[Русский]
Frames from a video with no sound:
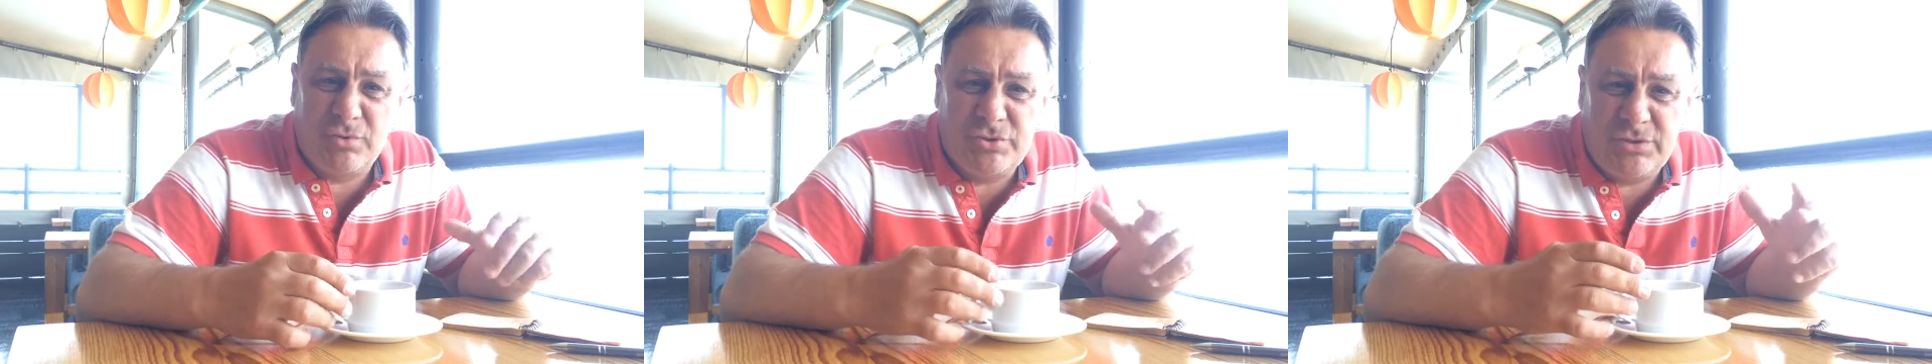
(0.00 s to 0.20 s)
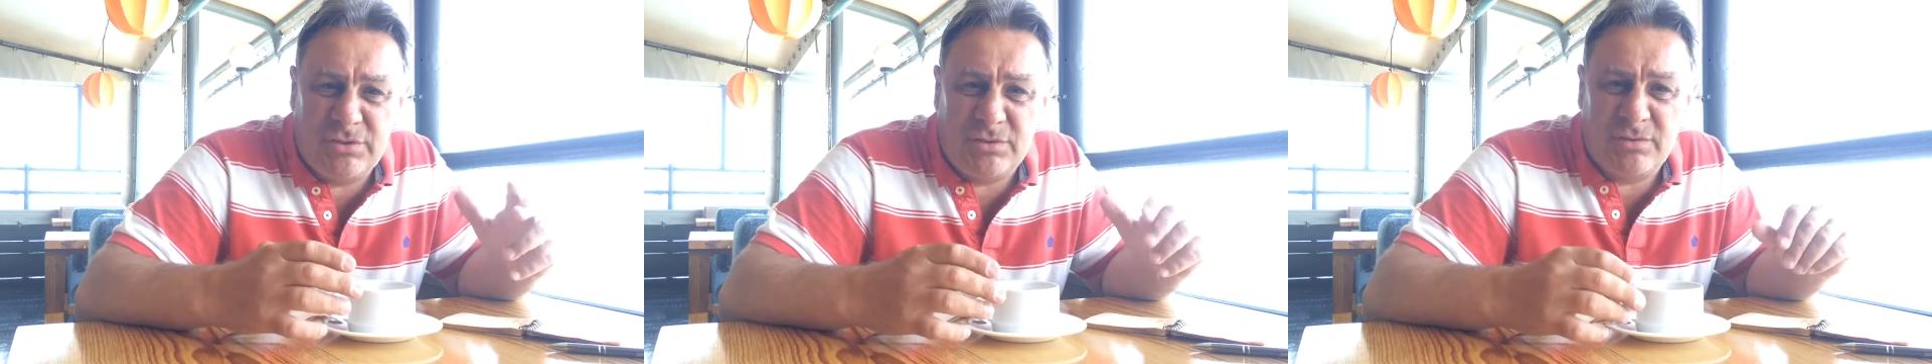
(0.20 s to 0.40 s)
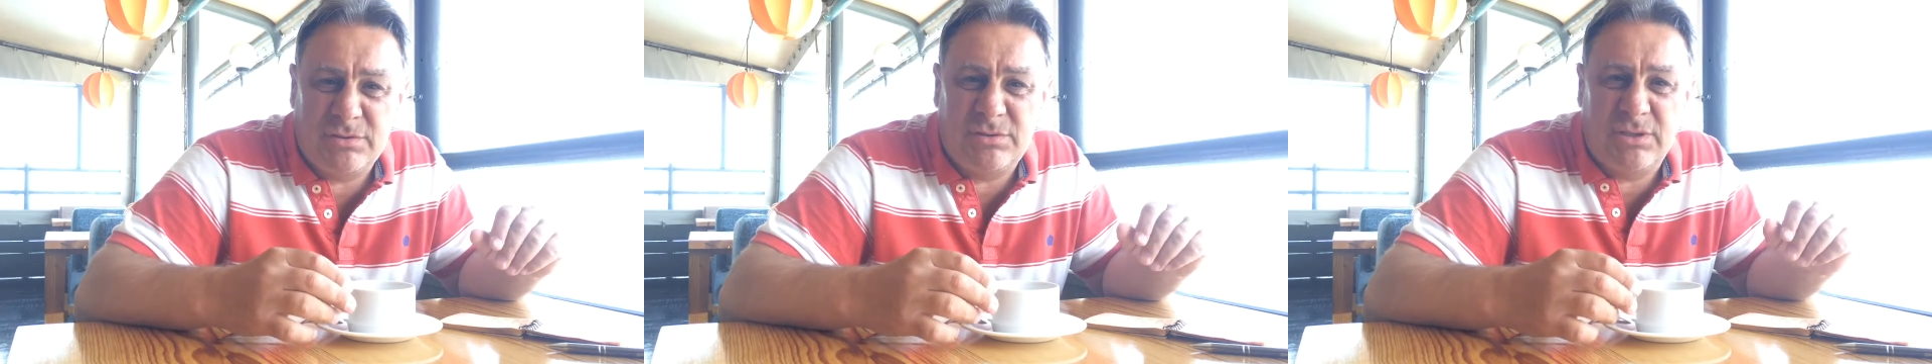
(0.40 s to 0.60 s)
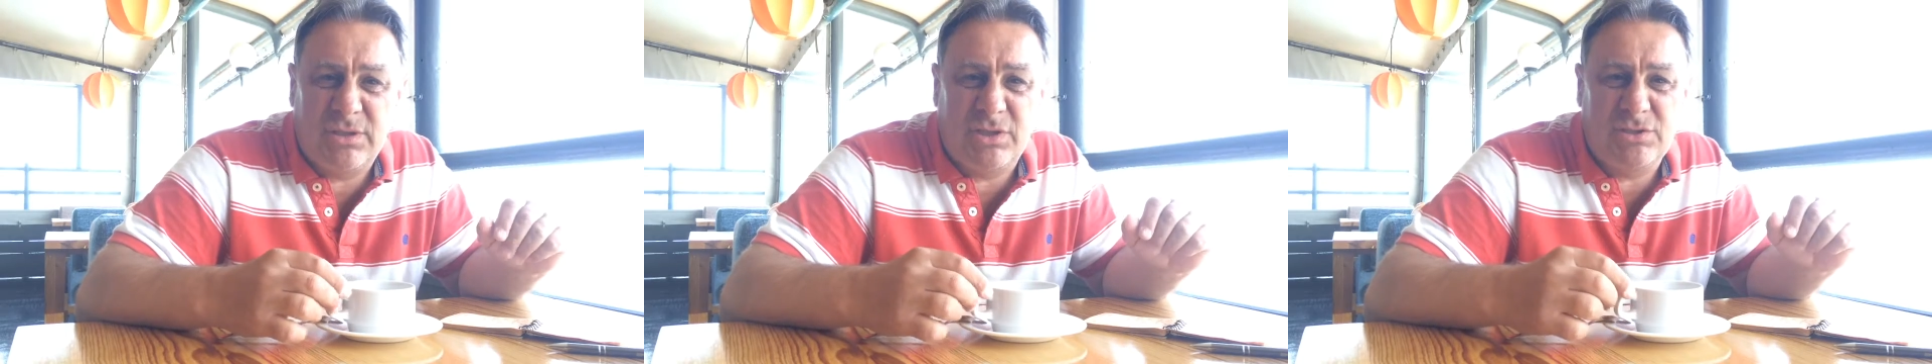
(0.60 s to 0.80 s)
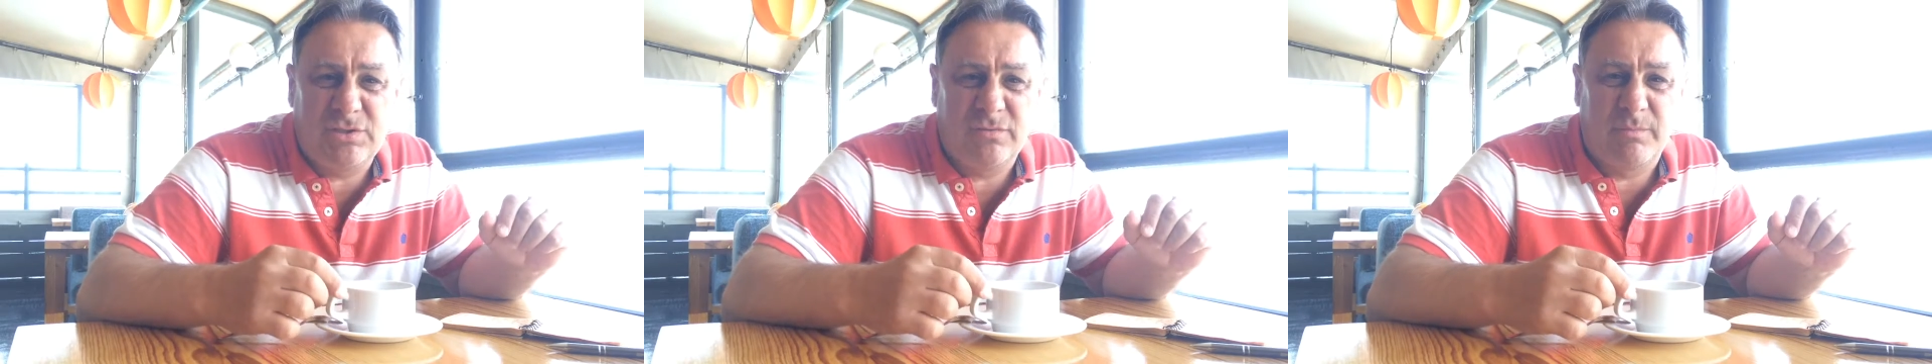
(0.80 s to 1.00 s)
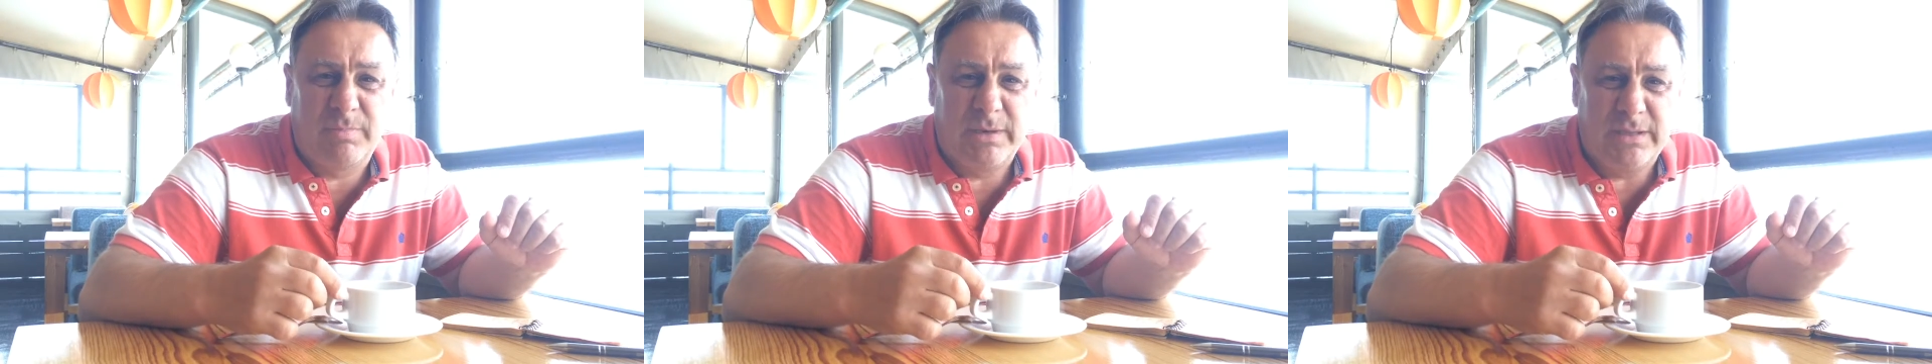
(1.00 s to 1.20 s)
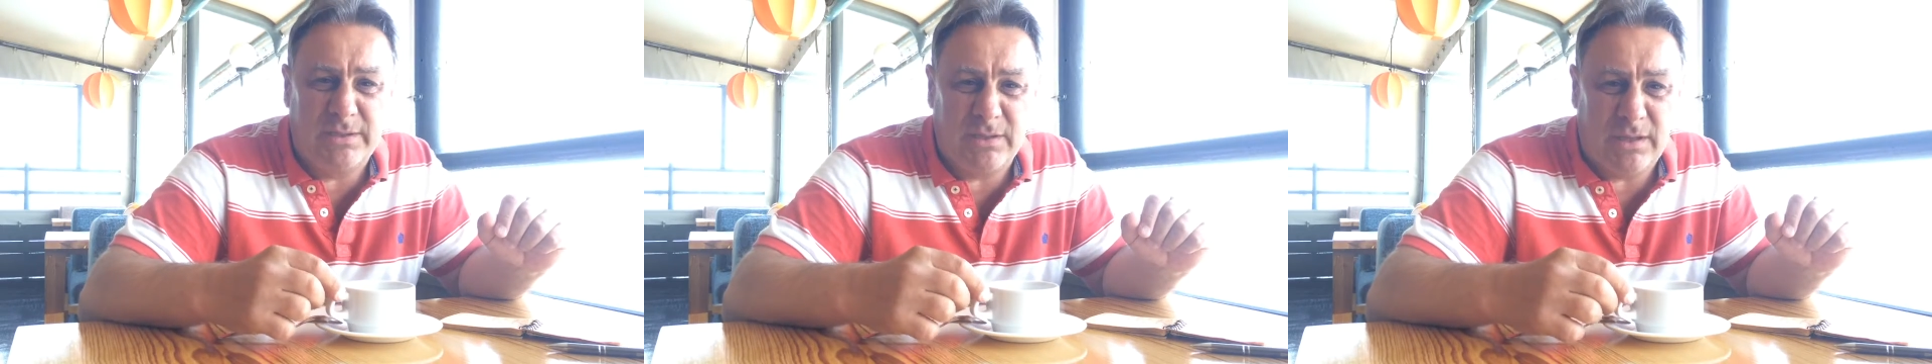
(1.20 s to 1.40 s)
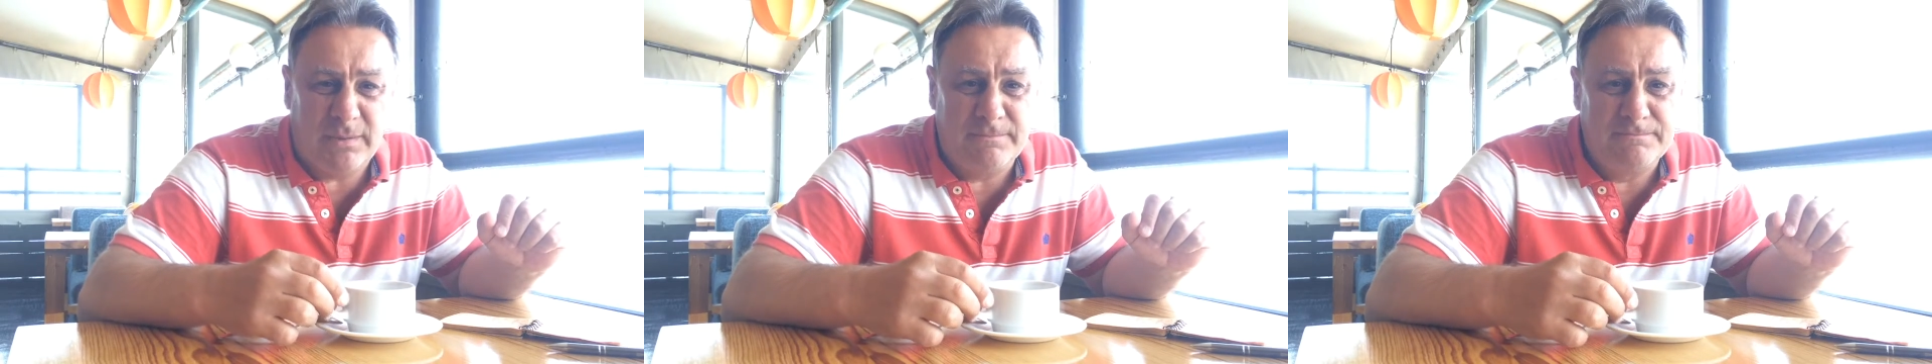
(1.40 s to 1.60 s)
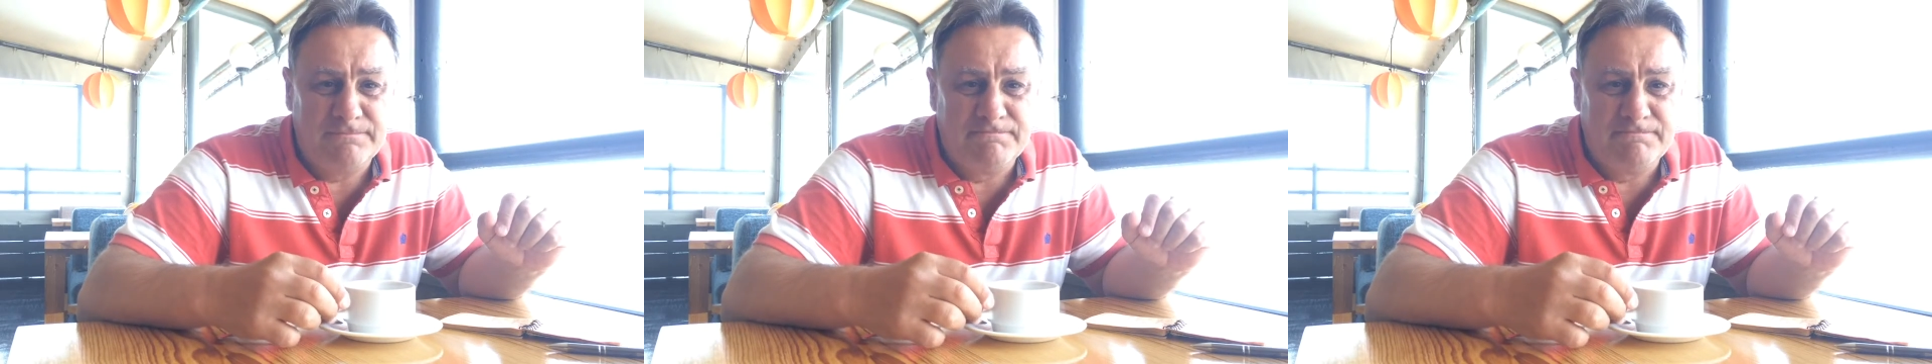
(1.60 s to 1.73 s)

мужчину, настоящего политика.